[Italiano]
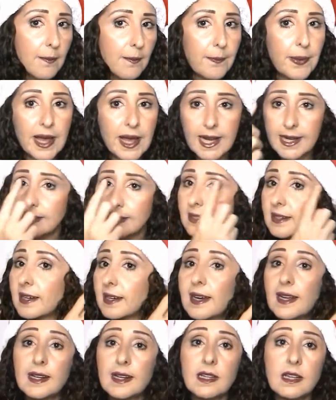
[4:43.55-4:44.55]

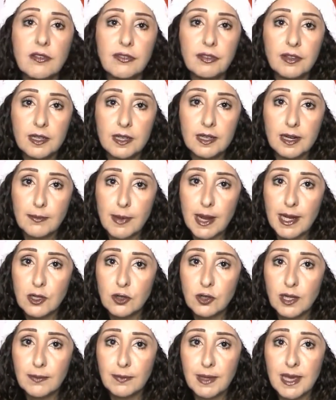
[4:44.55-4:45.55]
per ridefinire
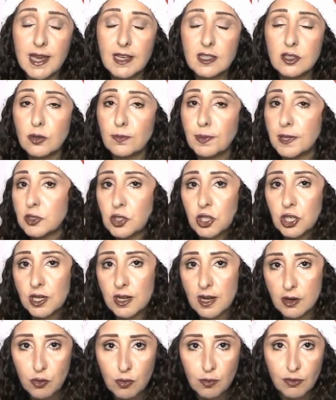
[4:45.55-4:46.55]
meglio le mie
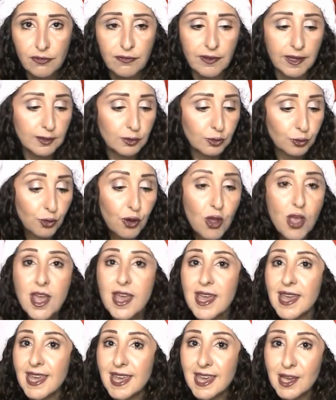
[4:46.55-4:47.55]
sopracciglia come ho fatto
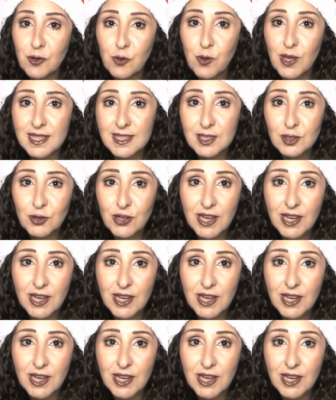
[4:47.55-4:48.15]
in questo